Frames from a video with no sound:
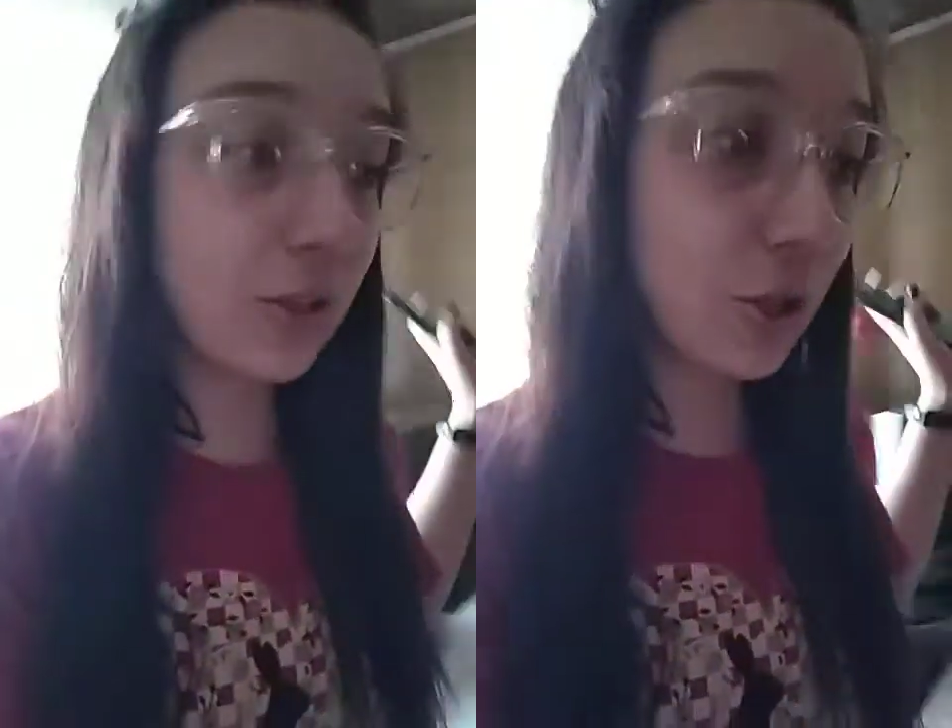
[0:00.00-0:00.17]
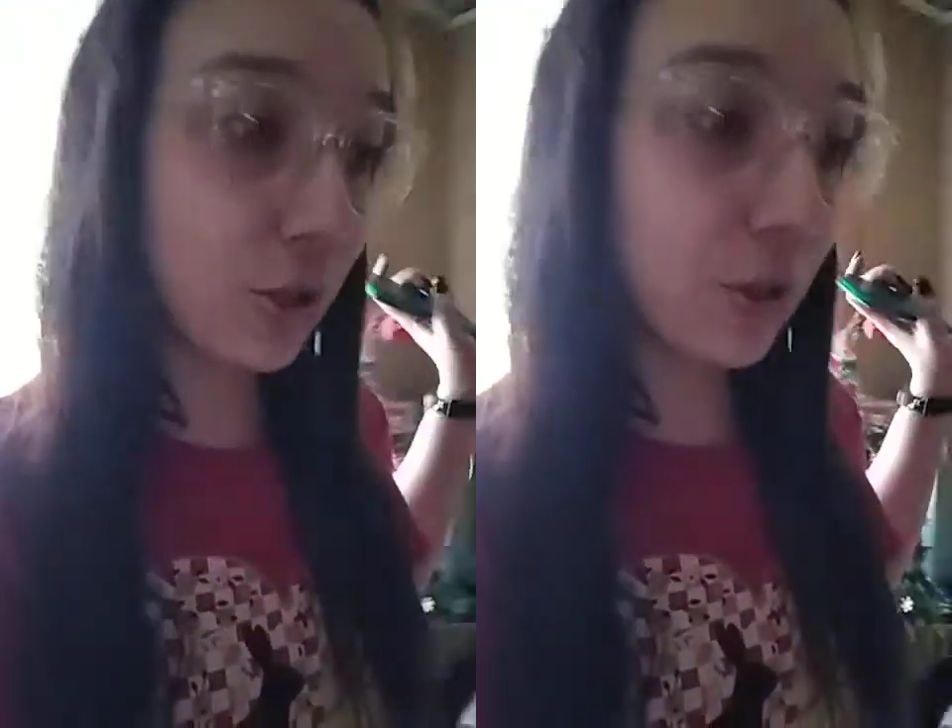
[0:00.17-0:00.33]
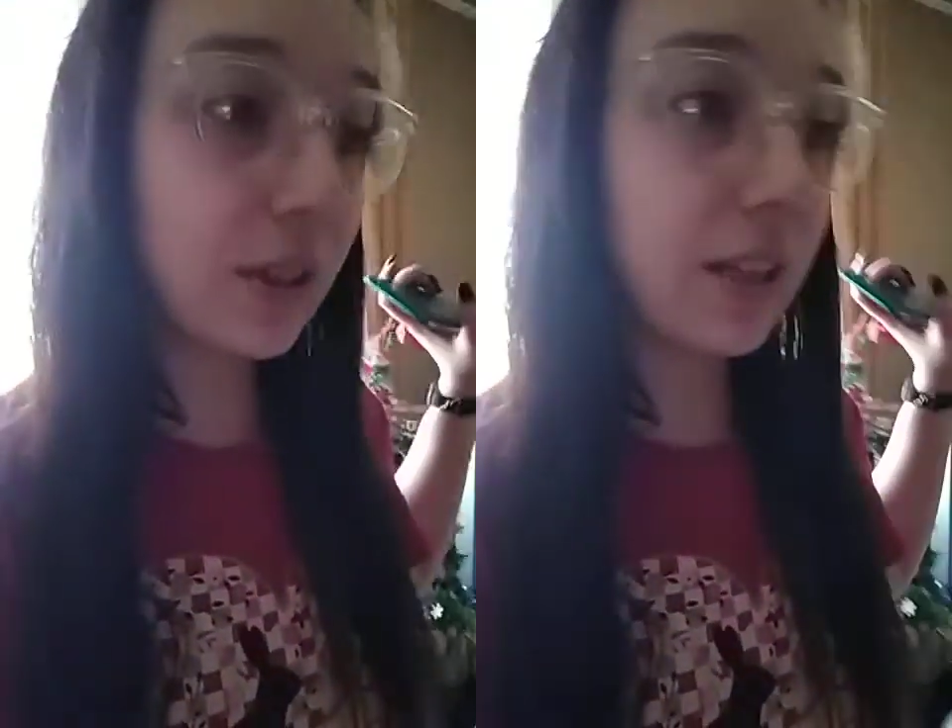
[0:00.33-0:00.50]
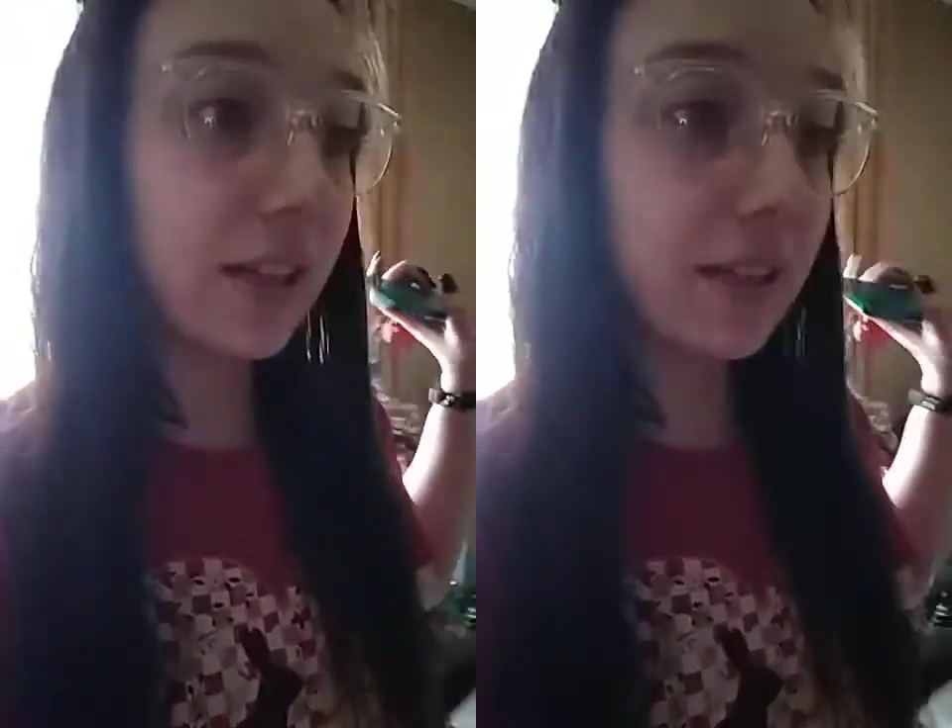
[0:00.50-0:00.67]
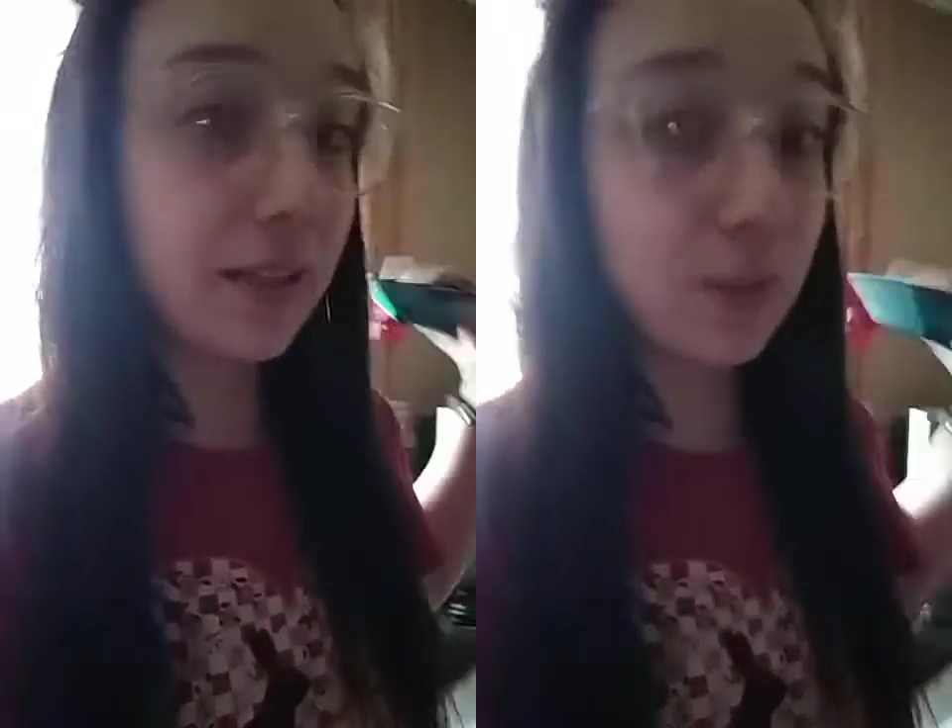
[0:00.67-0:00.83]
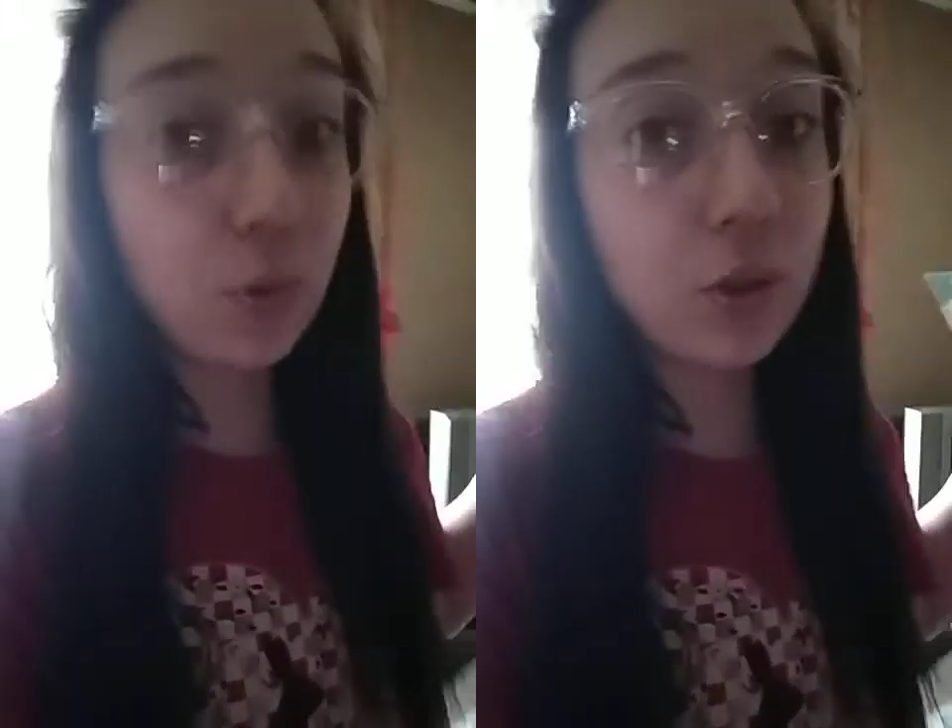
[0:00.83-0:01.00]
что-то
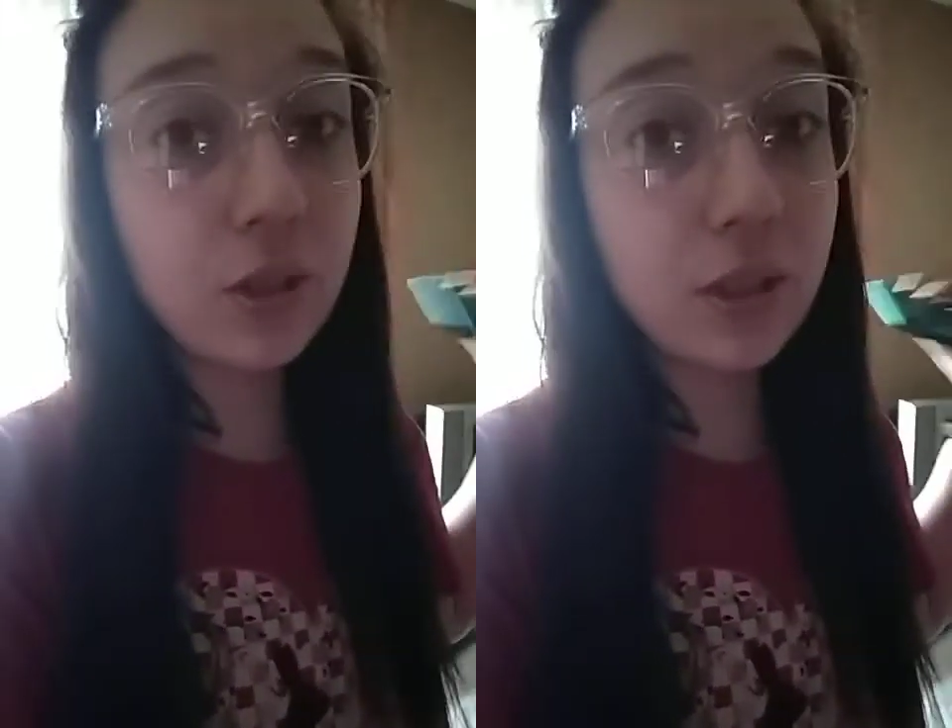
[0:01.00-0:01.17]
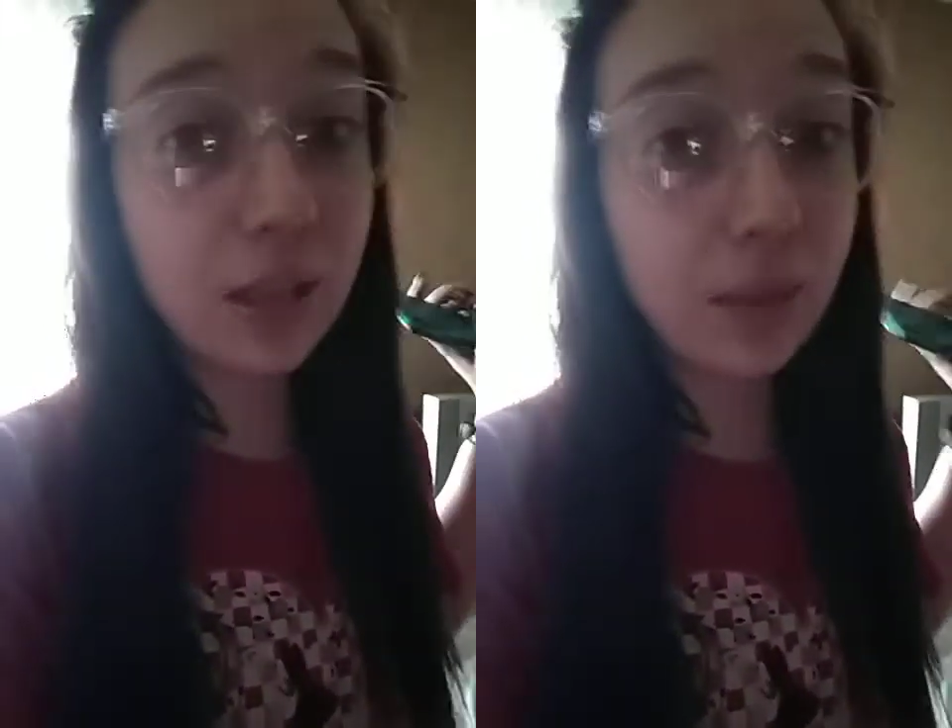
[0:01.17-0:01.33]
испортит,